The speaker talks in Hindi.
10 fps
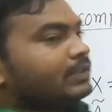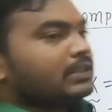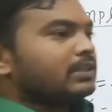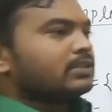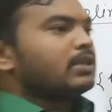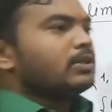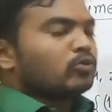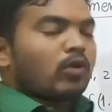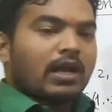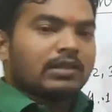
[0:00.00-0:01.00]
इंटरसेक्शन
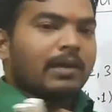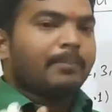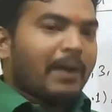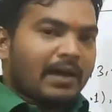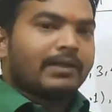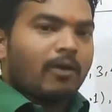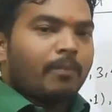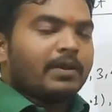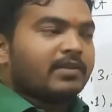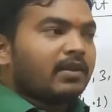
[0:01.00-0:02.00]
इसको कहा जाता है बाइनरी
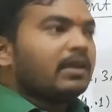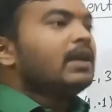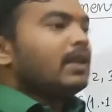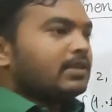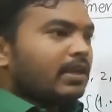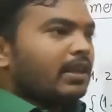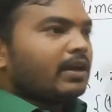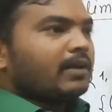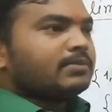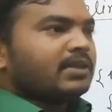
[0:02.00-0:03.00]
ऑपरेशन इसके
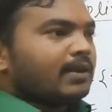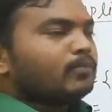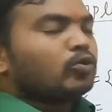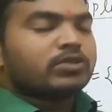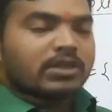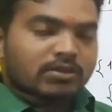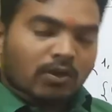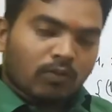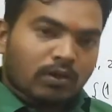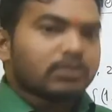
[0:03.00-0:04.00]
लिए कम से कम दो सेट्स
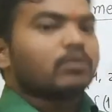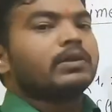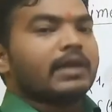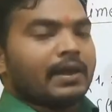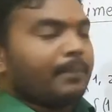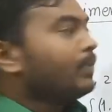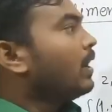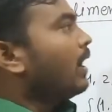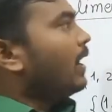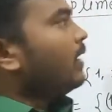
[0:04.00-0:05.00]
का होना जरूरी है
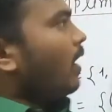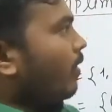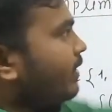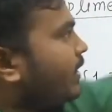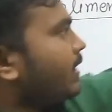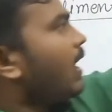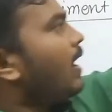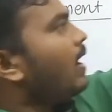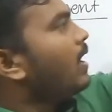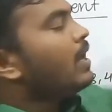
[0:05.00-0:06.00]
है ना और ये क्या
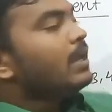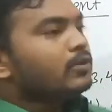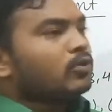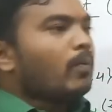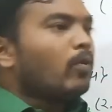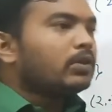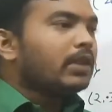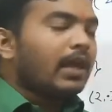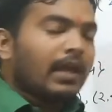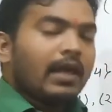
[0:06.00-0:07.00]
है इसको
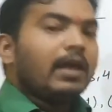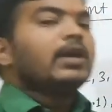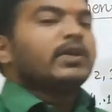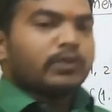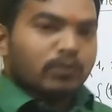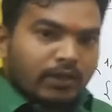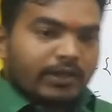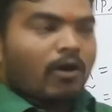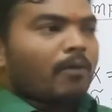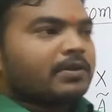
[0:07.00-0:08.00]
बोलते हैं
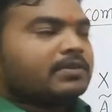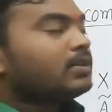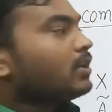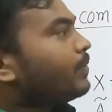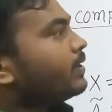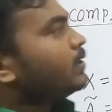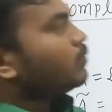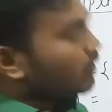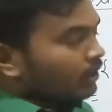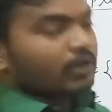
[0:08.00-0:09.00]
यूनरी ऑपरेशन या फिर
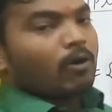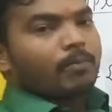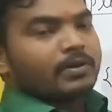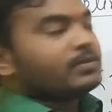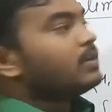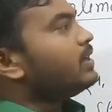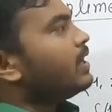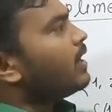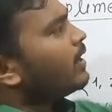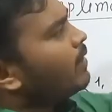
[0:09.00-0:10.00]
यूनिटरी ऑपरेशन
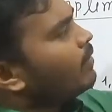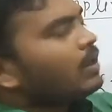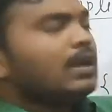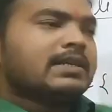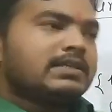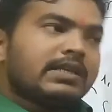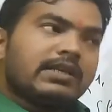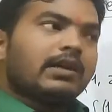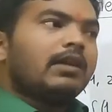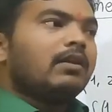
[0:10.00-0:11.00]
ये केवल
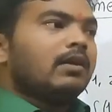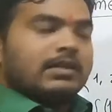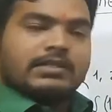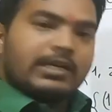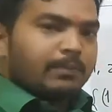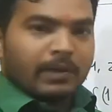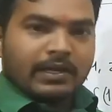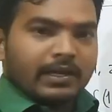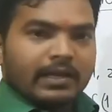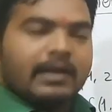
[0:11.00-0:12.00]
सिंगल सेट
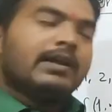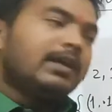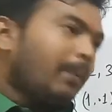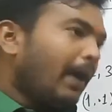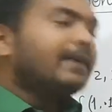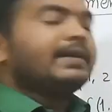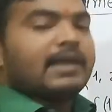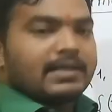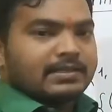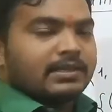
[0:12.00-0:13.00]
पर ही डिफाइन
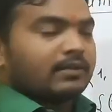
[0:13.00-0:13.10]
किया जा